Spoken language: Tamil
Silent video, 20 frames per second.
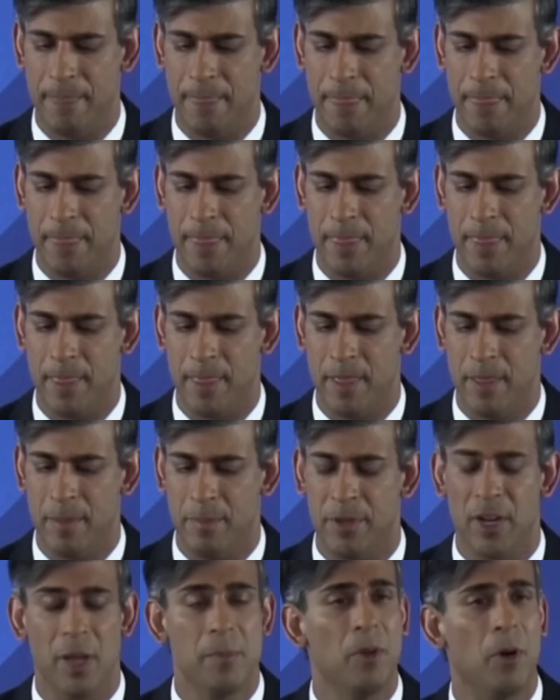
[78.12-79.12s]
பெரும்பான்மையை
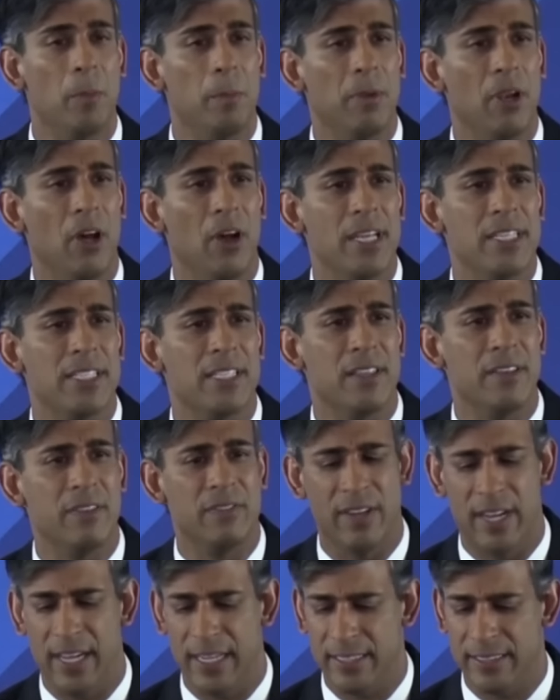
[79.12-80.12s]
கொடுத்துவிட வேண்டாம்
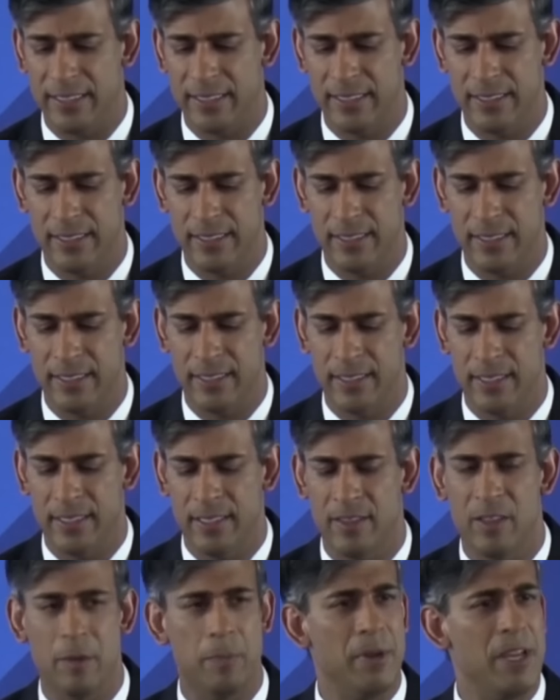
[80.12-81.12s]
என்பதுதான் அவர்கள்
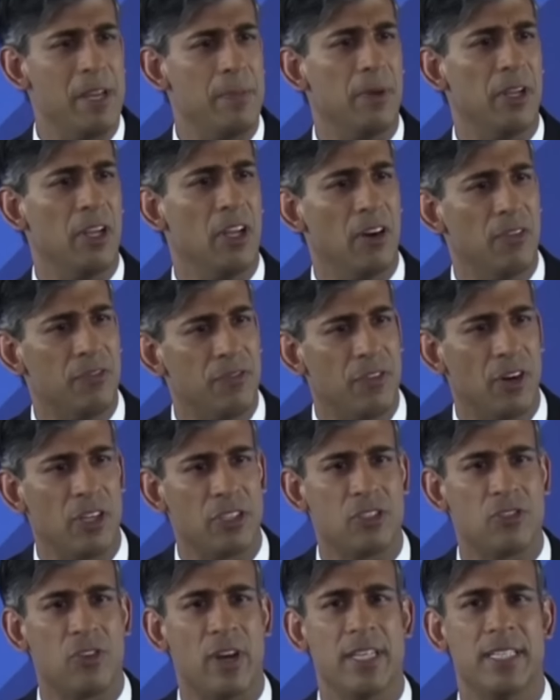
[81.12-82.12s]
வாக்காளர்களிடம்
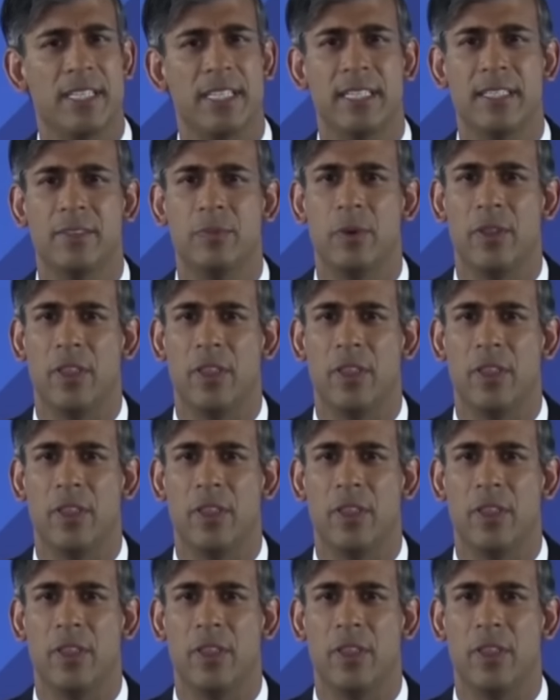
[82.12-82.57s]
வைத்த கோரிக்கை